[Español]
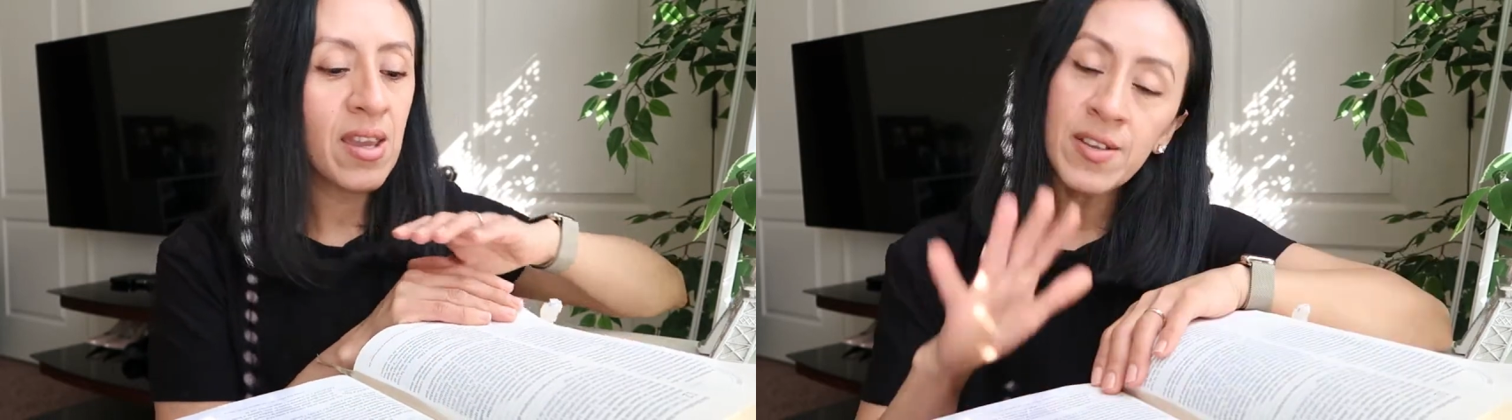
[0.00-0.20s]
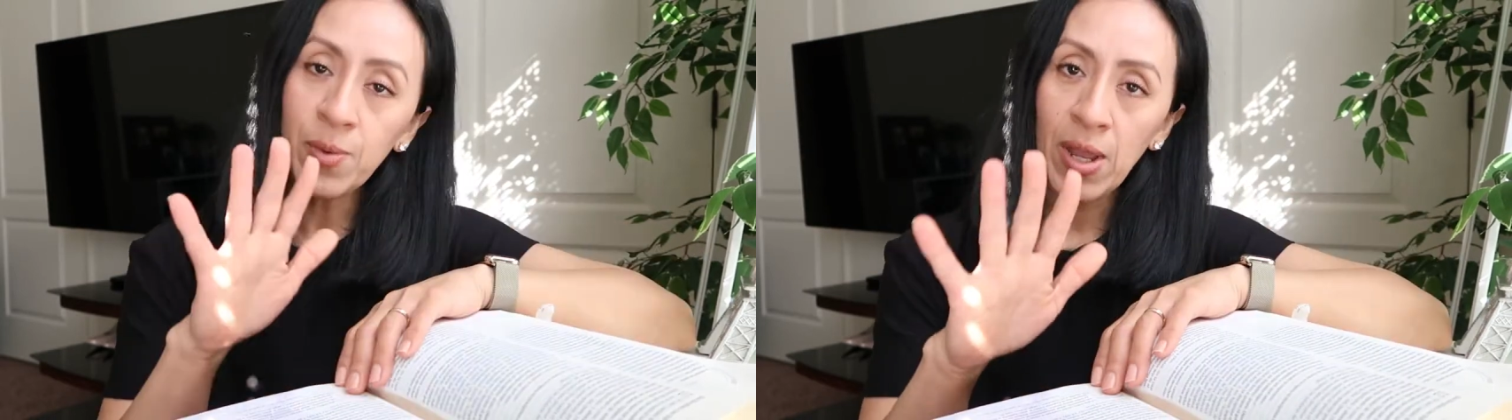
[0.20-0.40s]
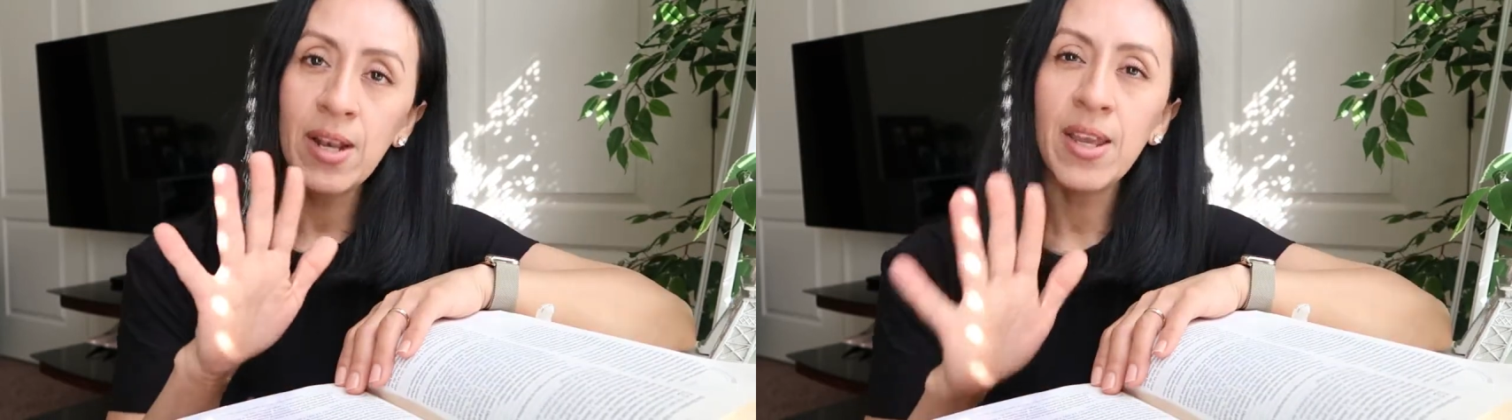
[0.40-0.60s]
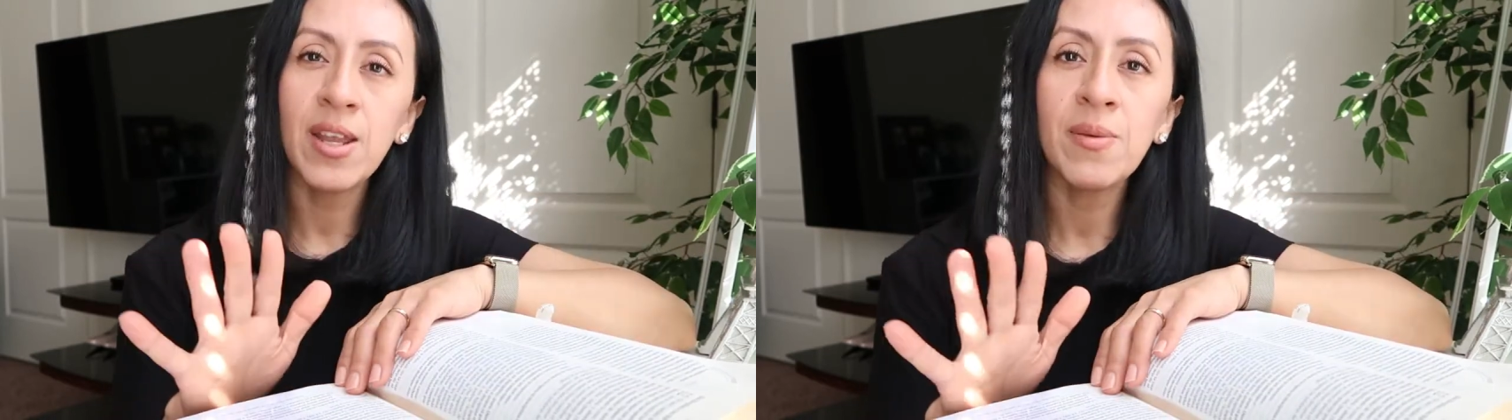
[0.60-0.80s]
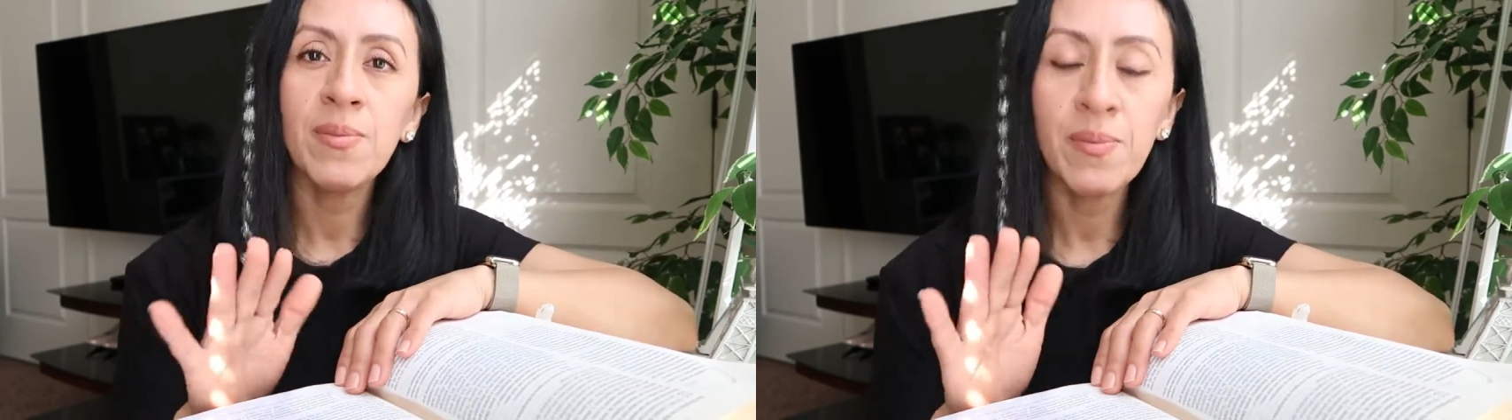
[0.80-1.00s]
Les voy a
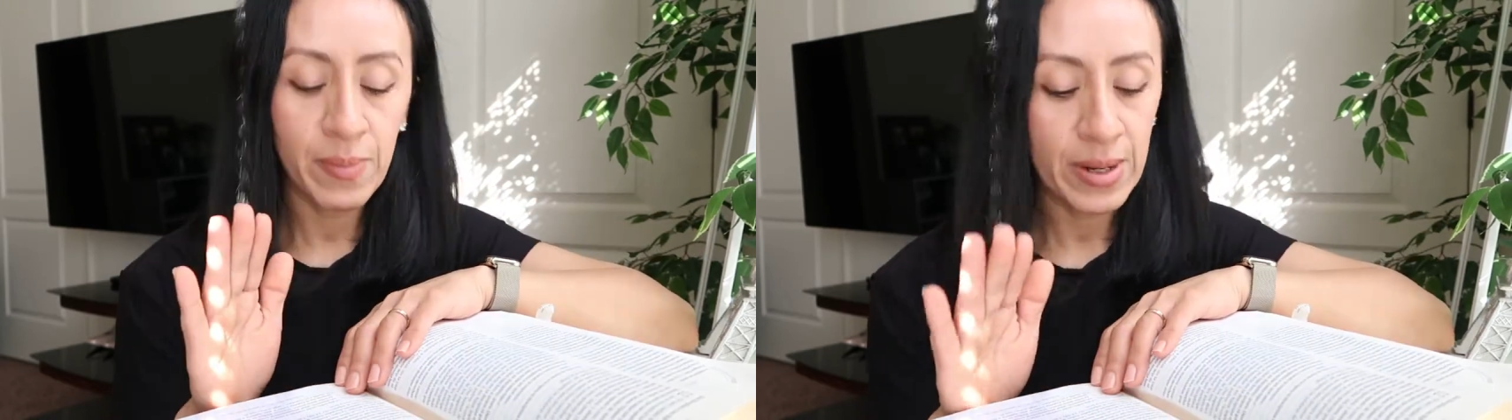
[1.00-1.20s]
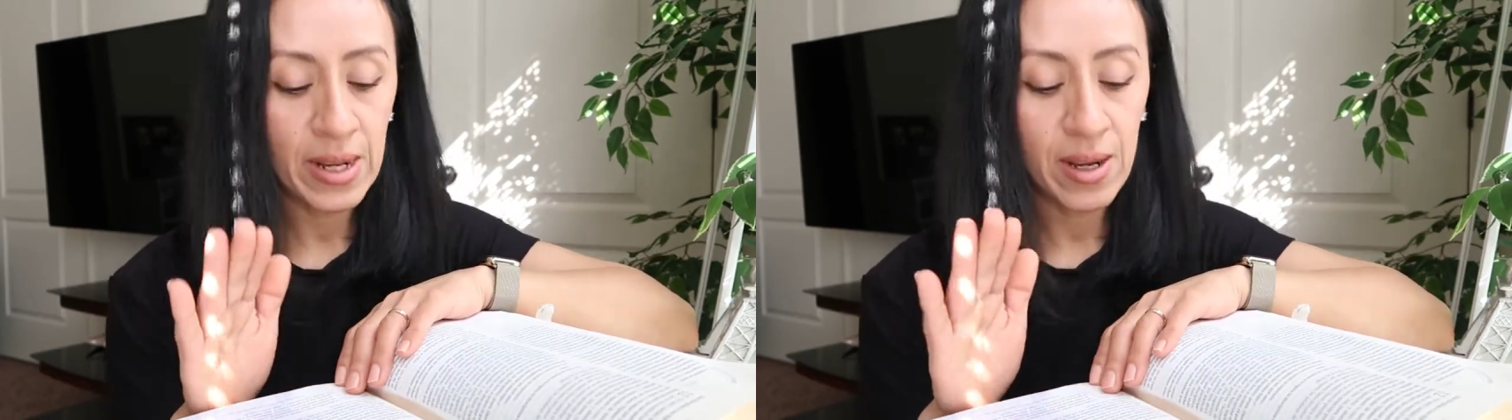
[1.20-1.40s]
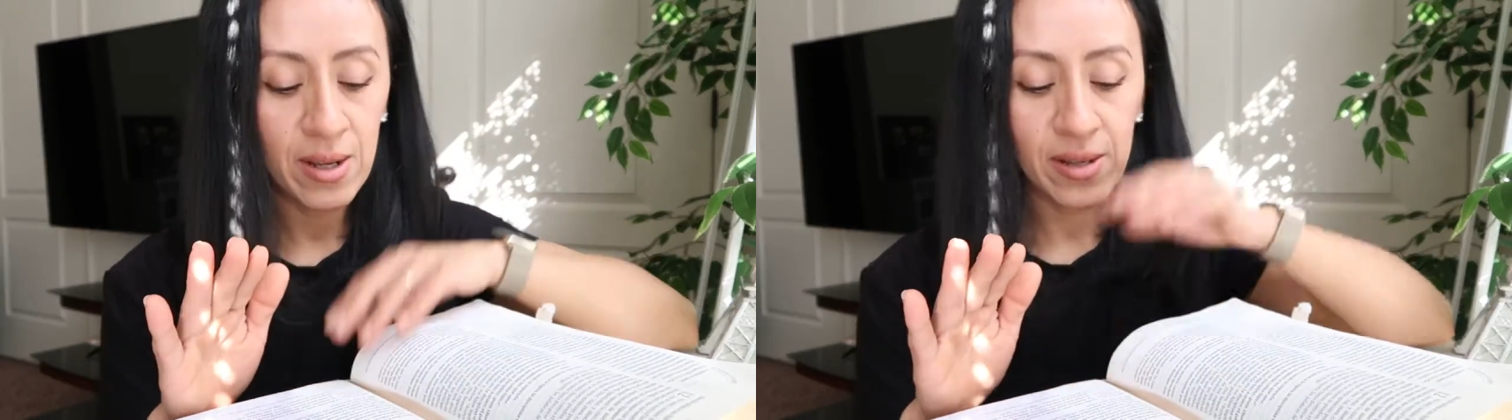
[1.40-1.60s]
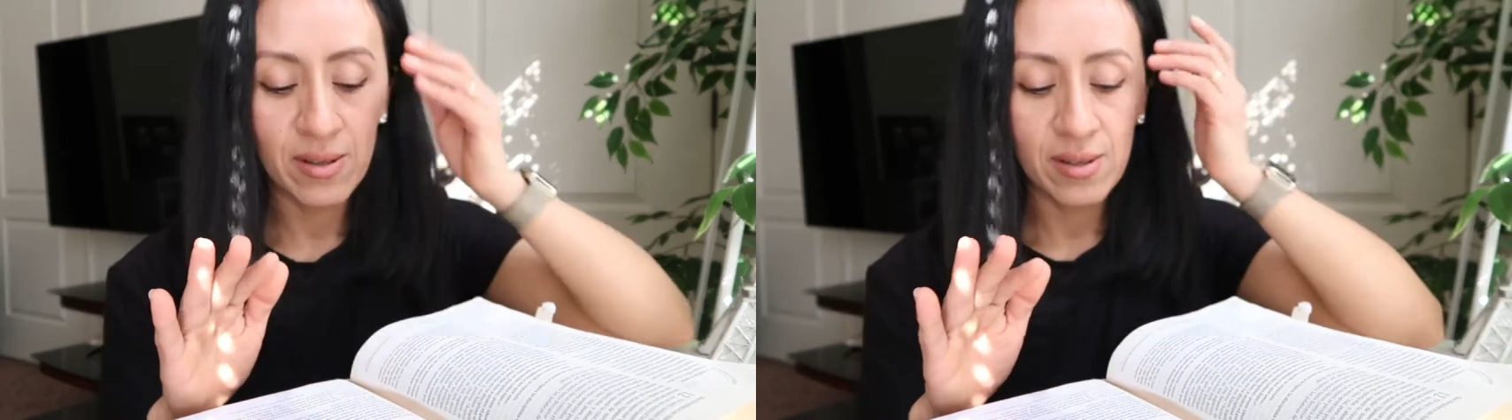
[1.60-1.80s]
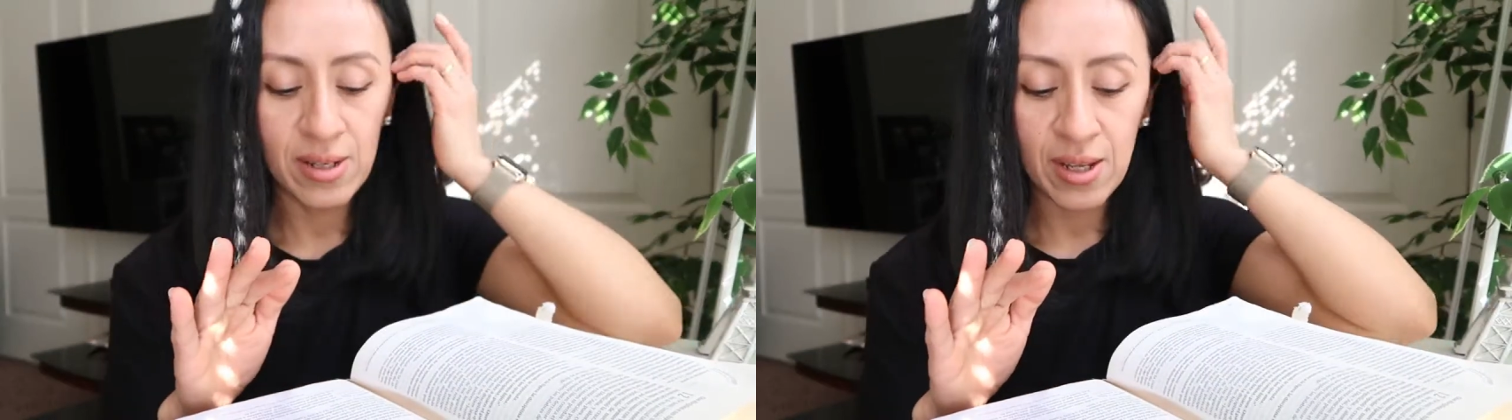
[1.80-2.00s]
leer para
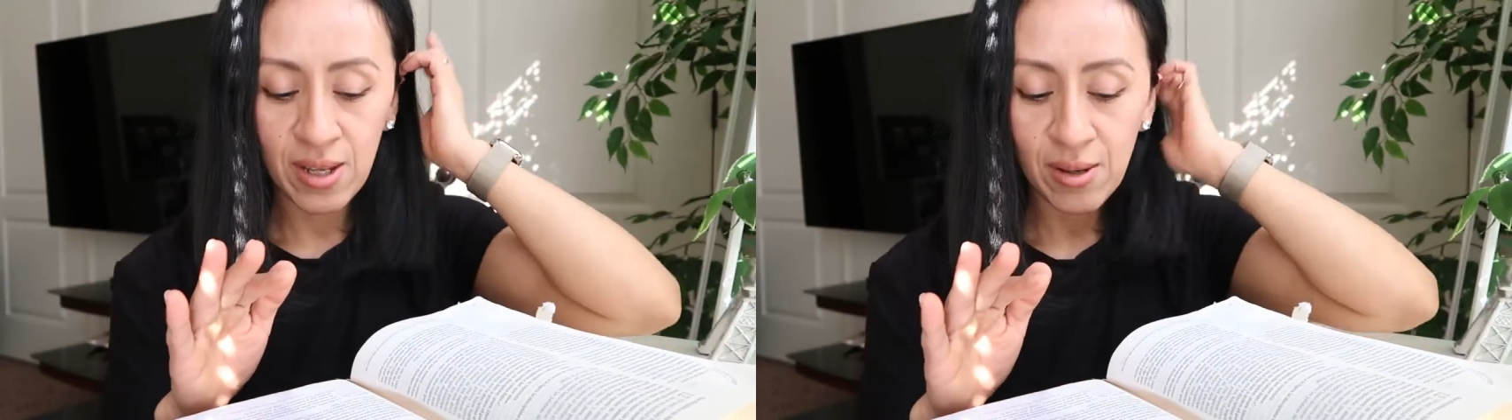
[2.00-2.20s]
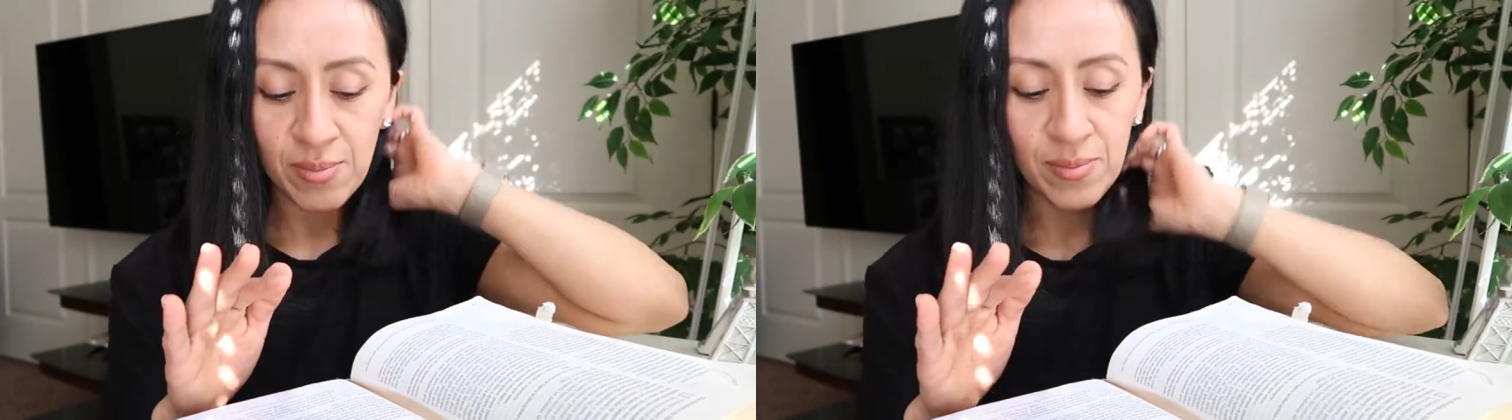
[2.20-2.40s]
eh,